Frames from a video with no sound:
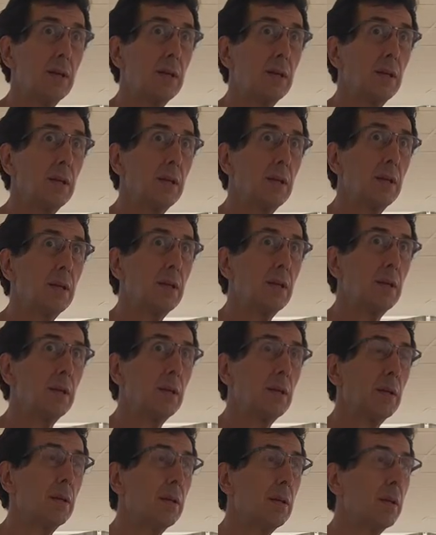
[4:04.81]

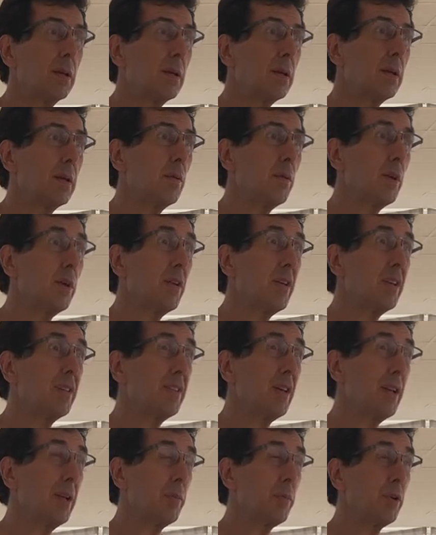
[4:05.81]
Y, bueno,
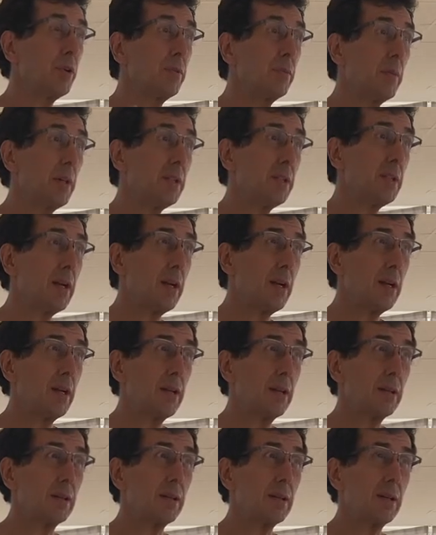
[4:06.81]
esa es la próxima
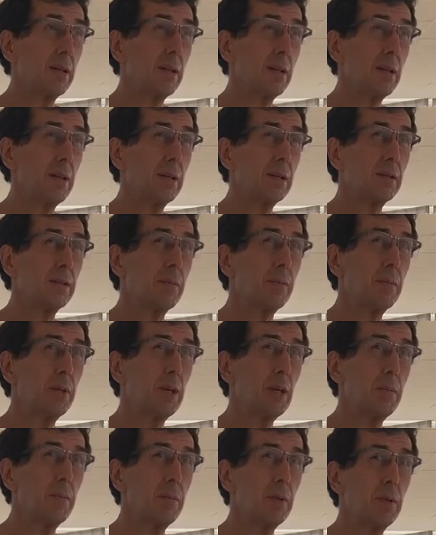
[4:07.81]
charla que daré en
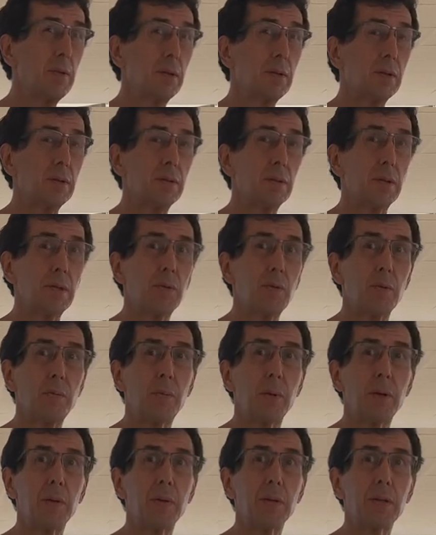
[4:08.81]
septiembre. Tenemos
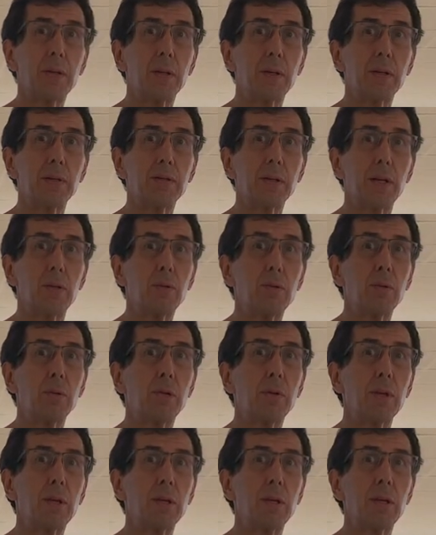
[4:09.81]
prevista que sea el
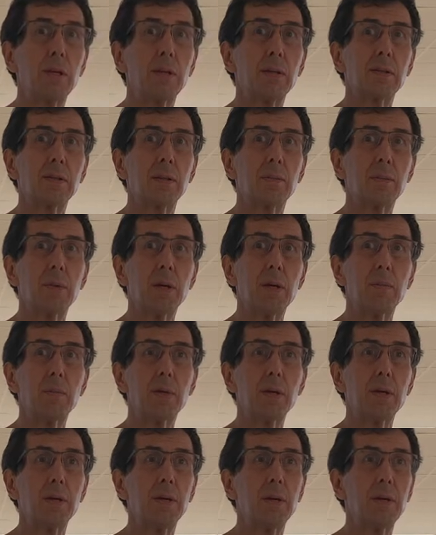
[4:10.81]
1 de
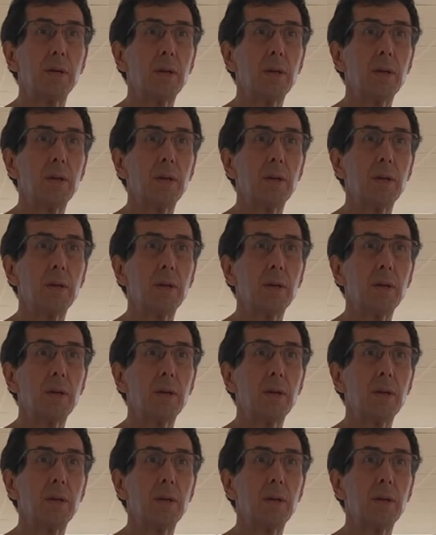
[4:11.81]
septiembre.